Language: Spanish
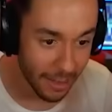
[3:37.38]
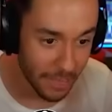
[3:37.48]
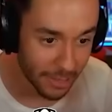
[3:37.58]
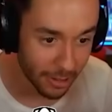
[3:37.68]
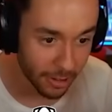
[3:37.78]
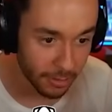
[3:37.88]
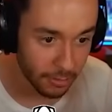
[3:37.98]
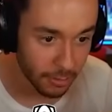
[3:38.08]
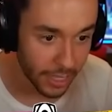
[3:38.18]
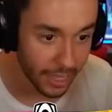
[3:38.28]
Repito
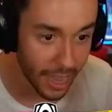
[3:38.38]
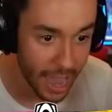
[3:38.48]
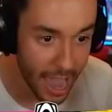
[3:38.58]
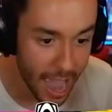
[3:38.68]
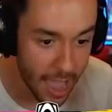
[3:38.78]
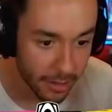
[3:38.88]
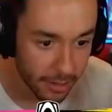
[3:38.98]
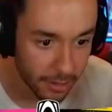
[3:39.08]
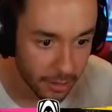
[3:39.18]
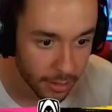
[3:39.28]
¿Qué?
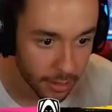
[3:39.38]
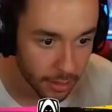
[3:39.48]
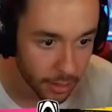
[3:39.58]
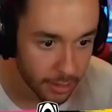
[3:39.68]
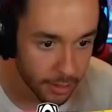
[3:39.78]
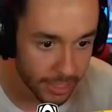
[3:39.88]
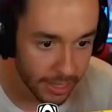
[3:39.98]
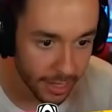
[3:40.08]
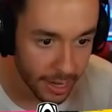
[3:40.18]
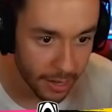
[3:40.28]
¿Te vas
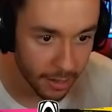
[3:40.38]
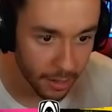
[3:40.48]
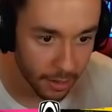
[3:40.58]
a tirar?